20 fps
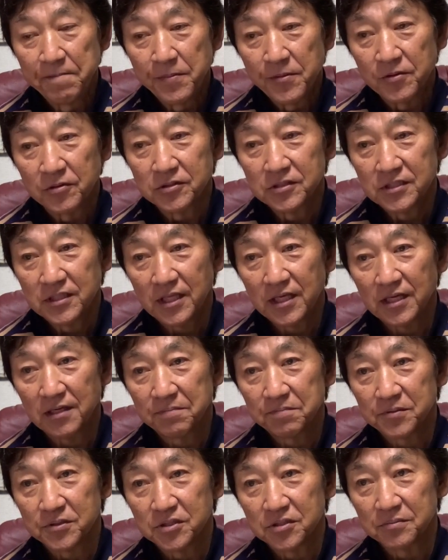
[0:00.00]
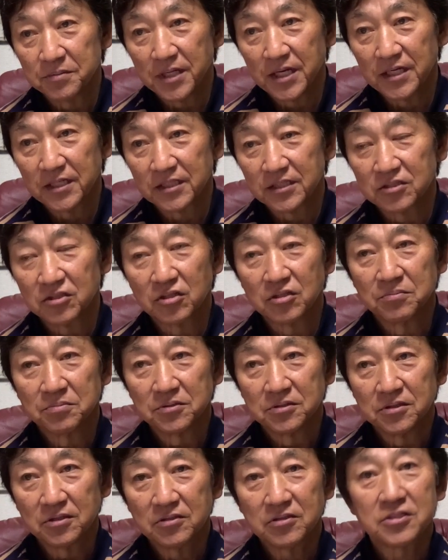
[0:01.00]
そしてやっぱり守備範囲がその分
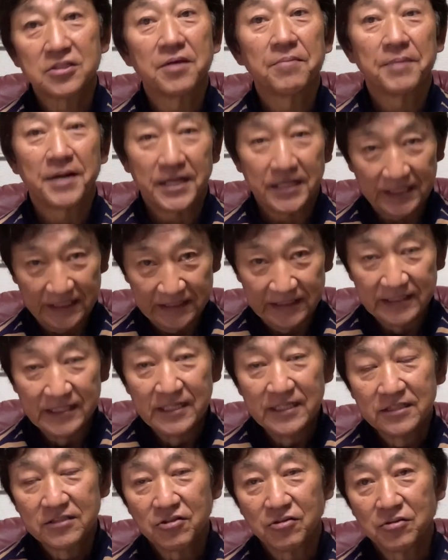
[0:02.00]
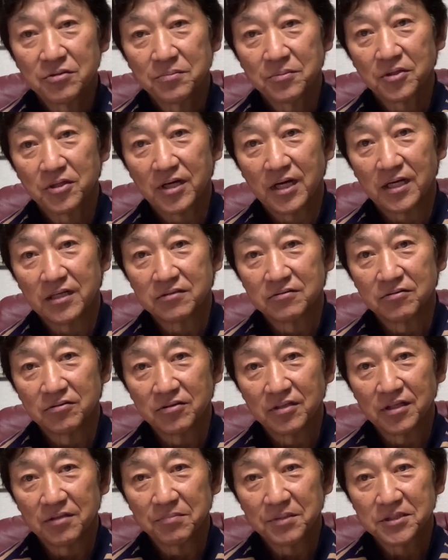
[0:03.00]
ちょっと狭いそういうものがあるの
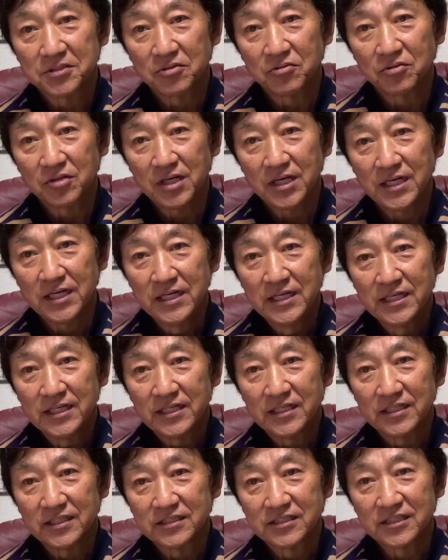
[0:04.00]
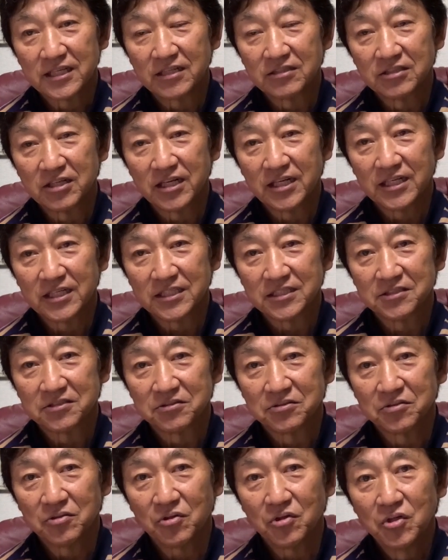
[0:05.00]
で、まあ、そこが使う側からする
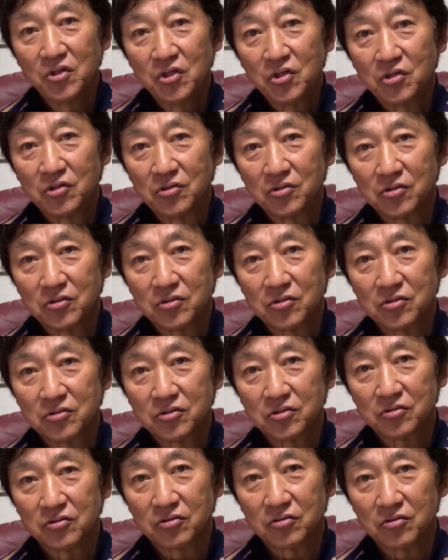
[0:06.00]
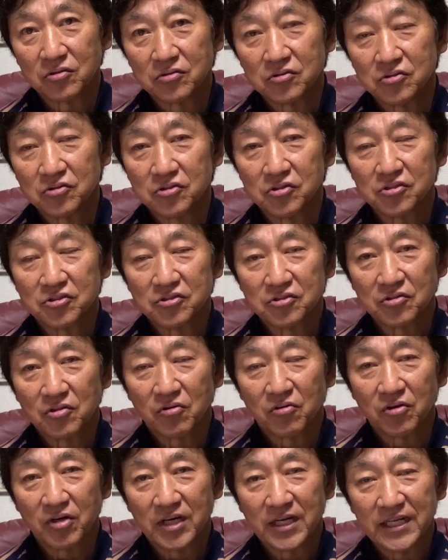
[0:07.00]
と、ちょっと躊躇するとこ
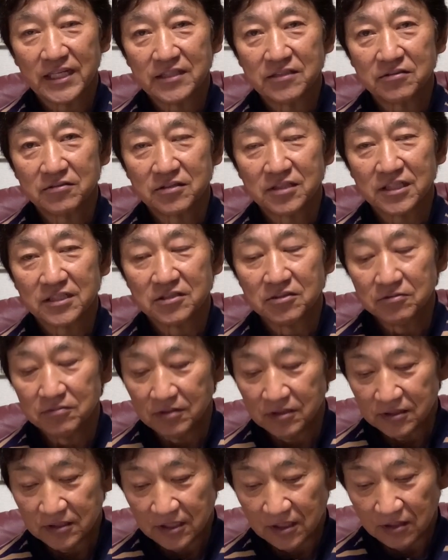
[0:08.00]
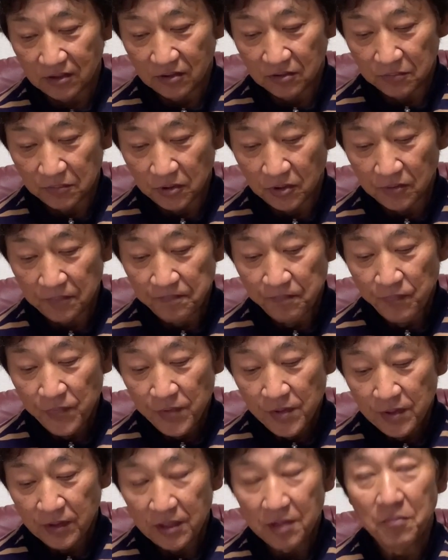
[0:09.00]
ろかなという気がするんですけれども
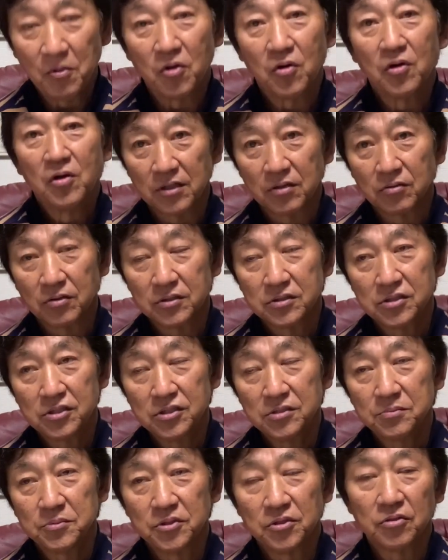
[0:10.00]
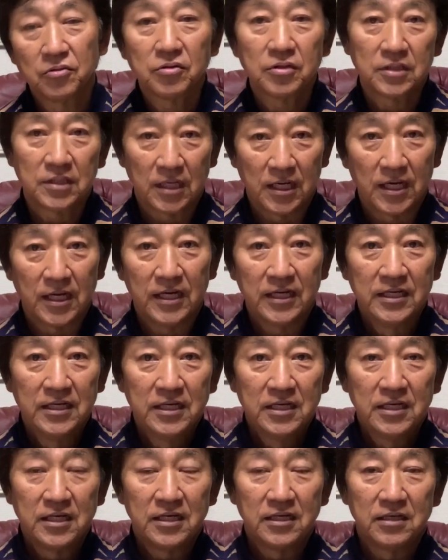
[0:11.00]
でもこれチームによったら、
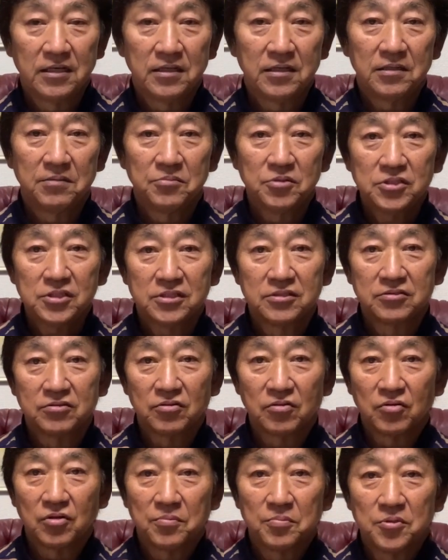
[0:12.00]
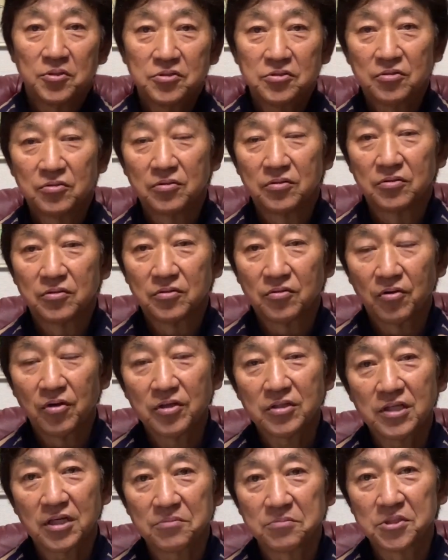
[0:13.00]
えー、もしかするとこれポジション取れ
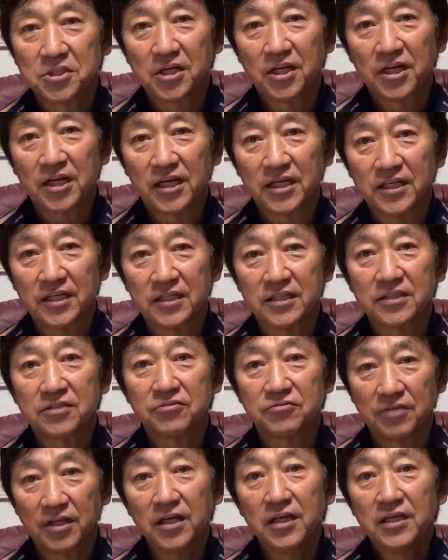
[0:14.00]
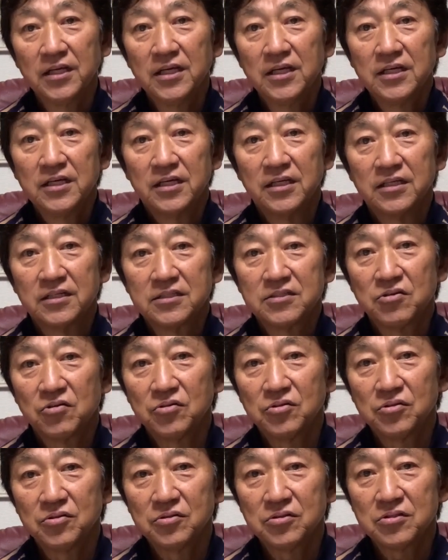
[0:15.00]
るかもしれないなっていうね、えー、そう
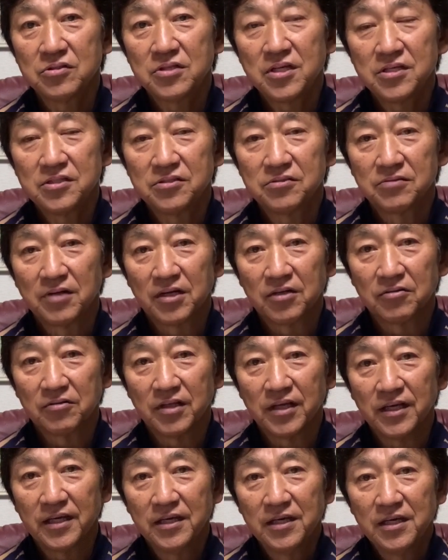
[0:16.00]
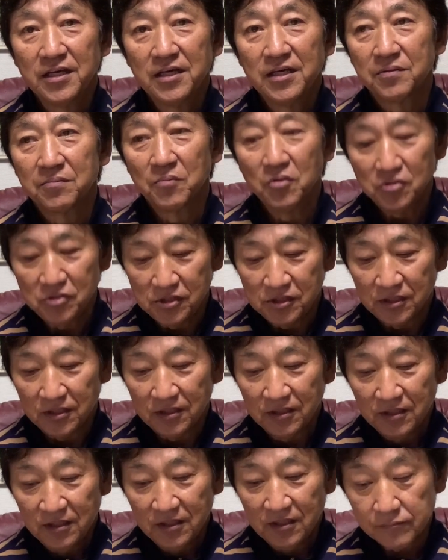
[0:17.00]
いう選手なのでもし
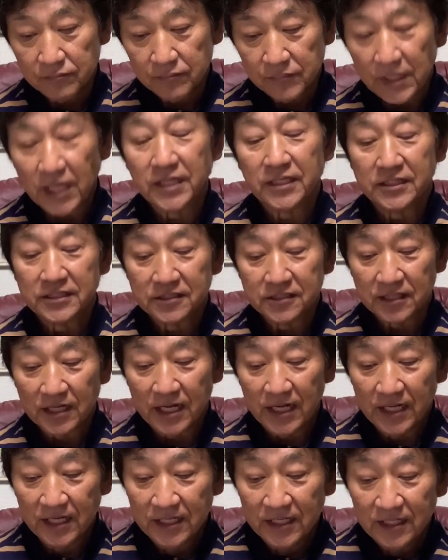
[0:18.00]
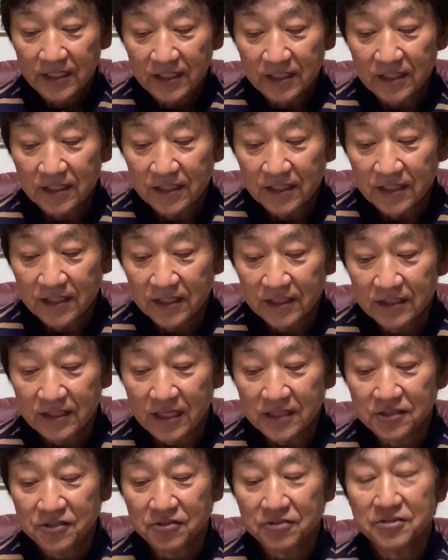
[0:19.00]
タイガースがえー、対
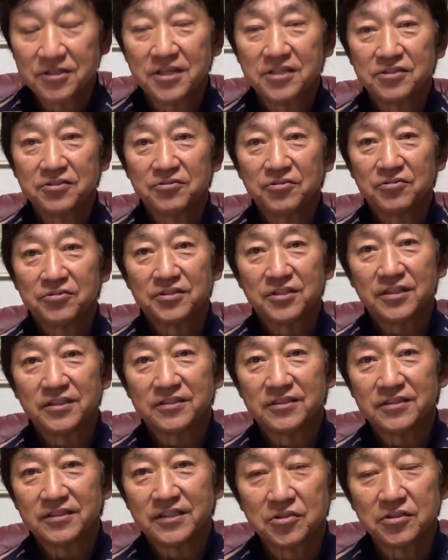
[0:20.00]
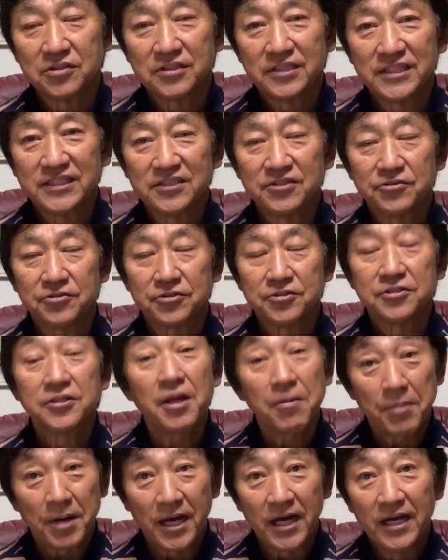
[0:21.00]
象選手としてですね選出すれ
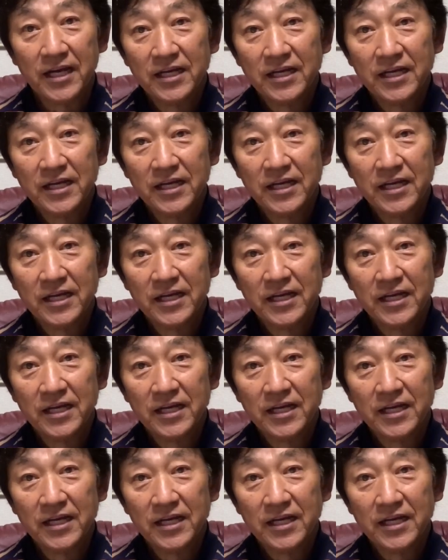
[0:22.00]
ば